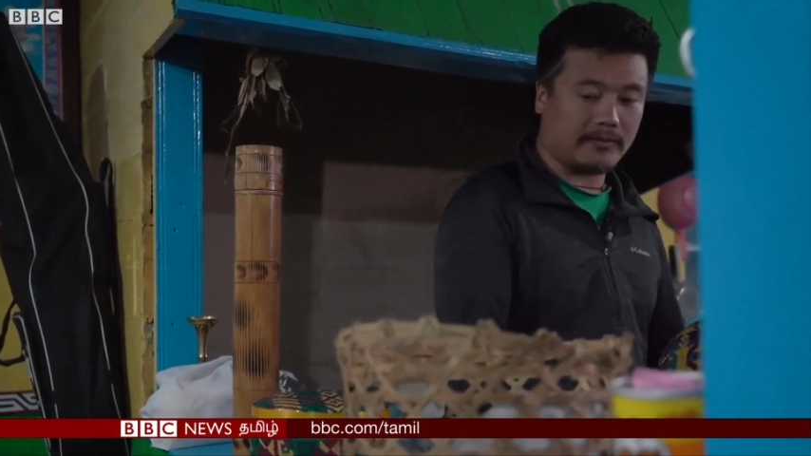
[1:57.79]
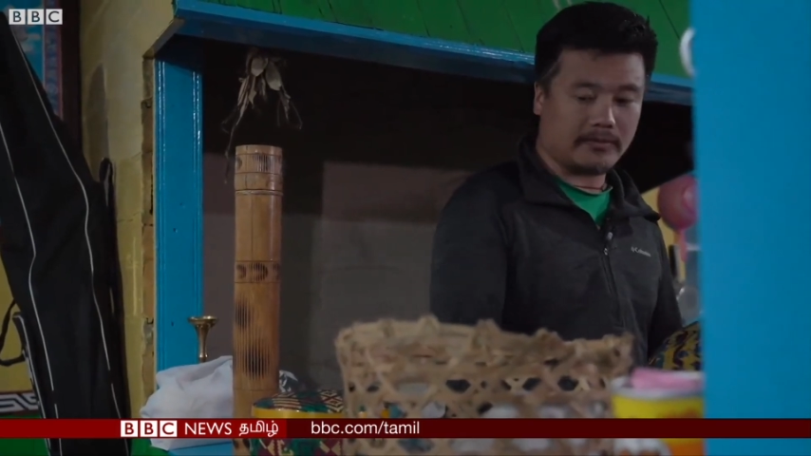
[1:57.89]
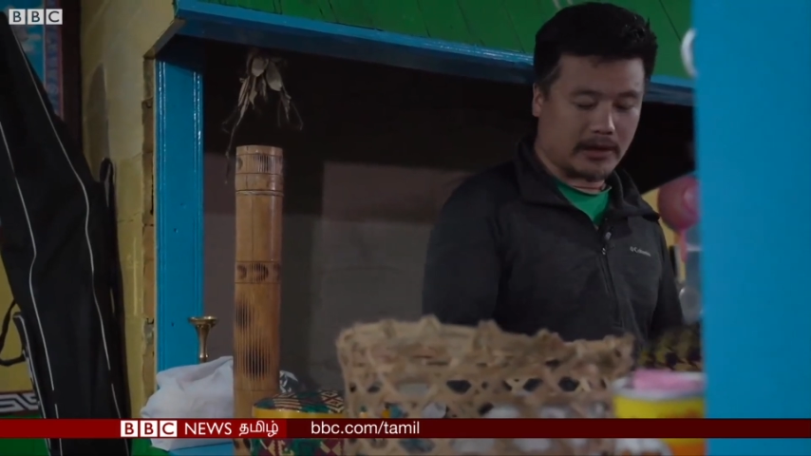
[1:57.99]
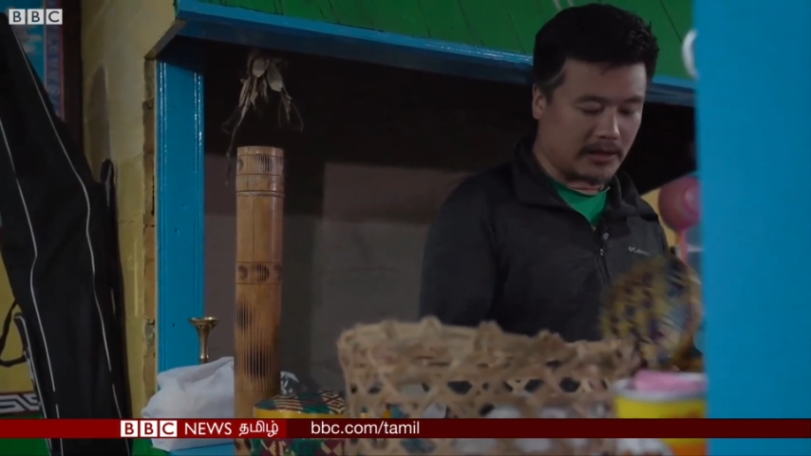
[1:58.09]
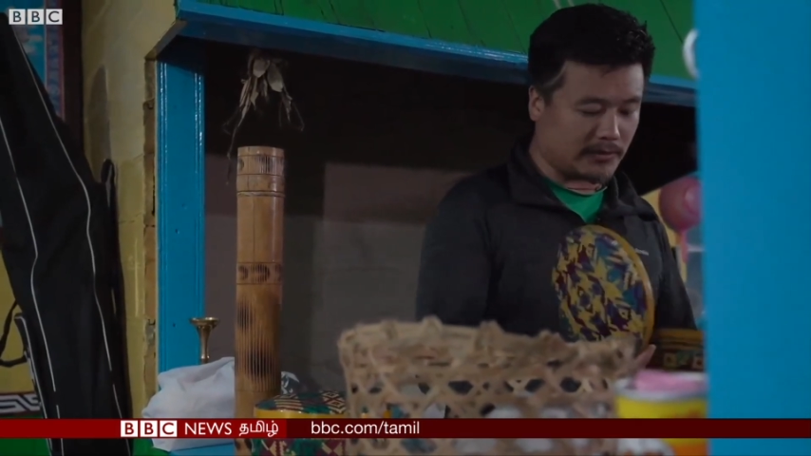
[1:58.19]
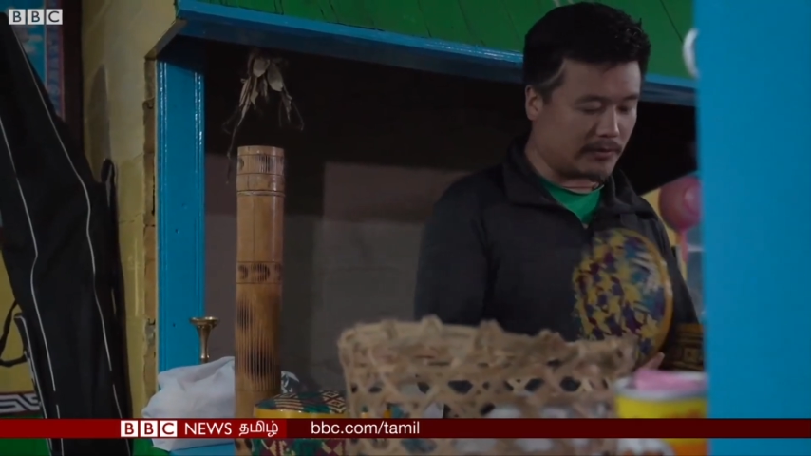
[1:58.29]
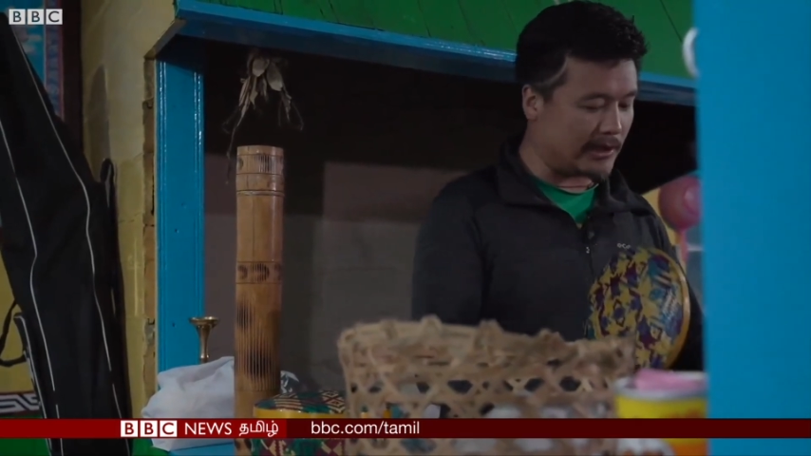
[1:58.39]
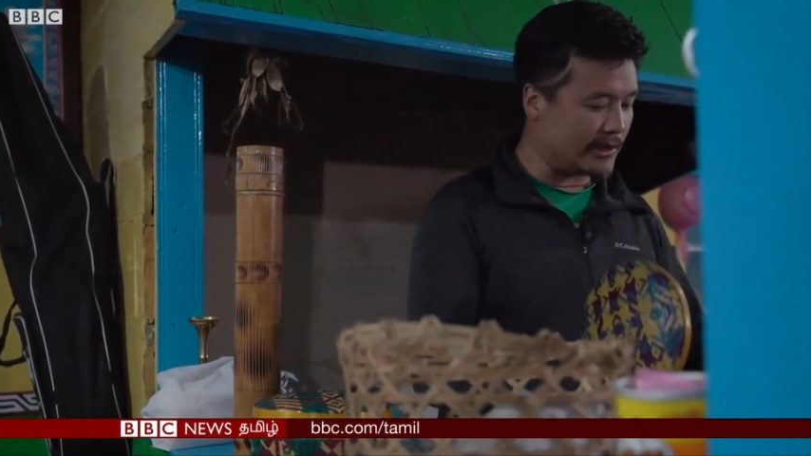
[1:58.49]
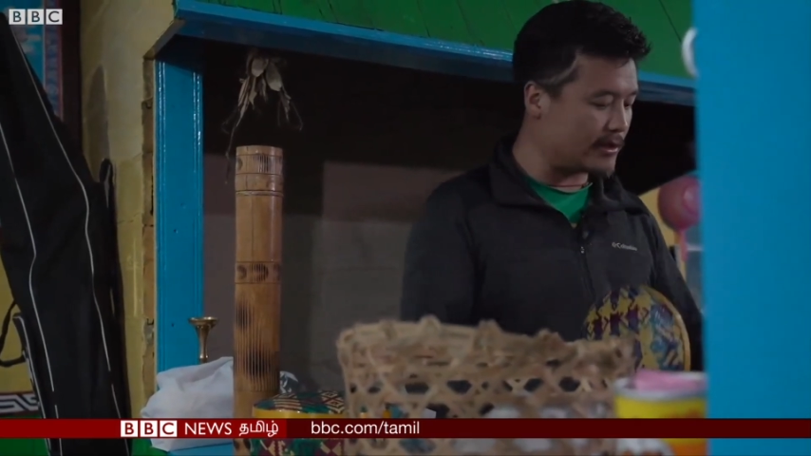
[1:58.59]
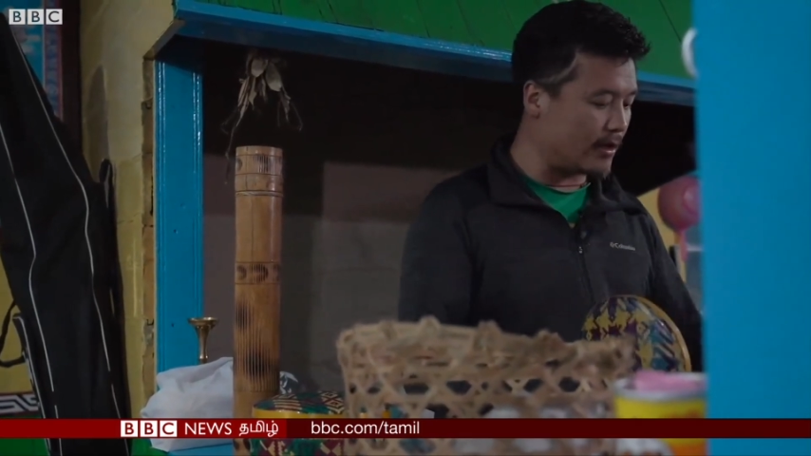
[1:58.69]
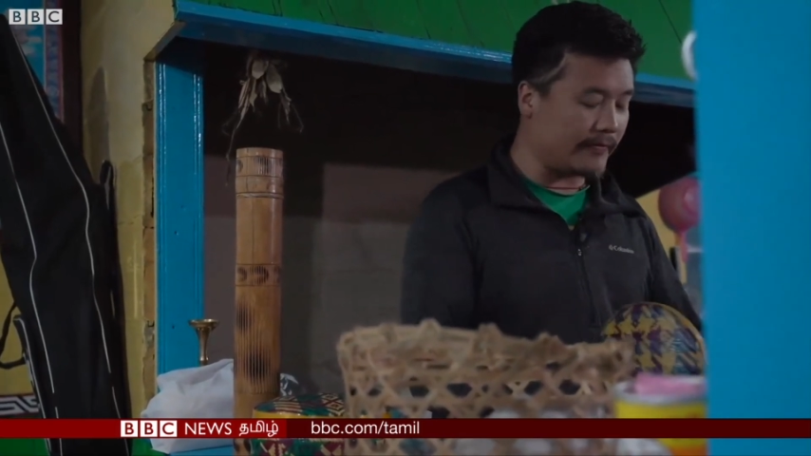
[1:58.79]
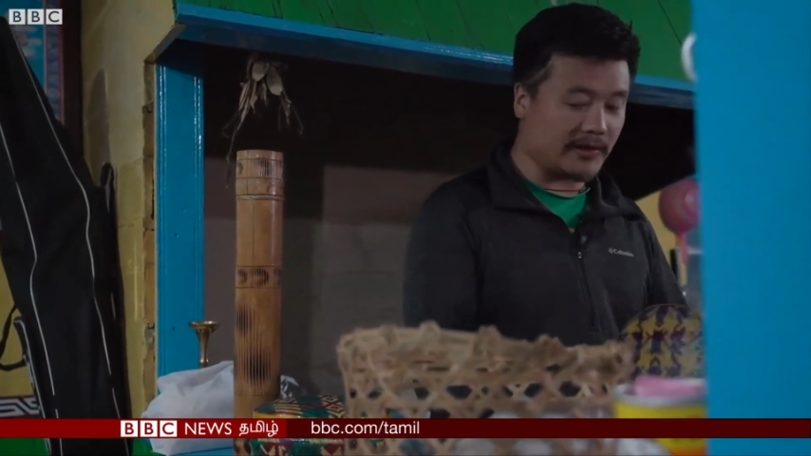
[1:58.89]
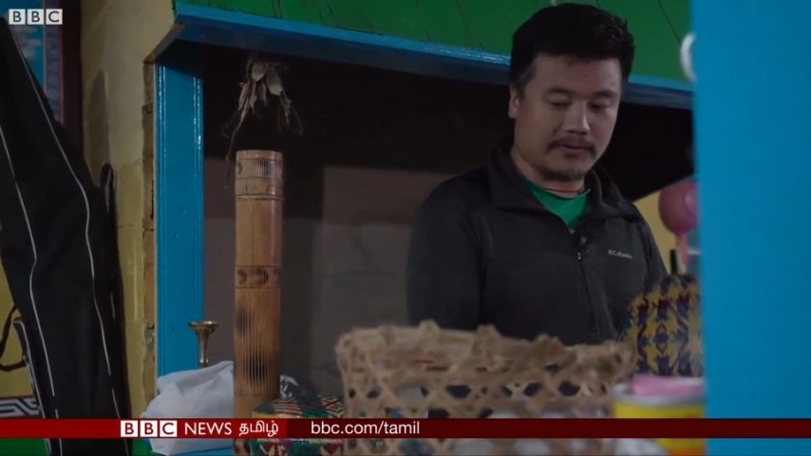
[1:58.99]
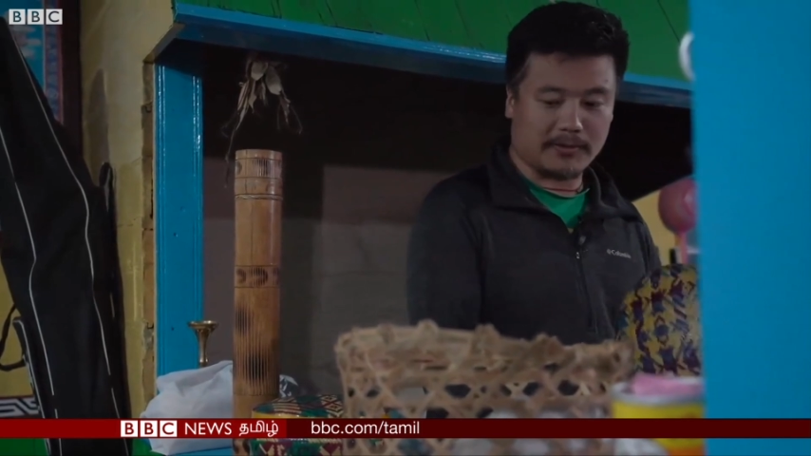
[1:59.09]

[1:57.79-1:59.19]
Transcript: இந்த பாத்திரங்களில் நாங்கள்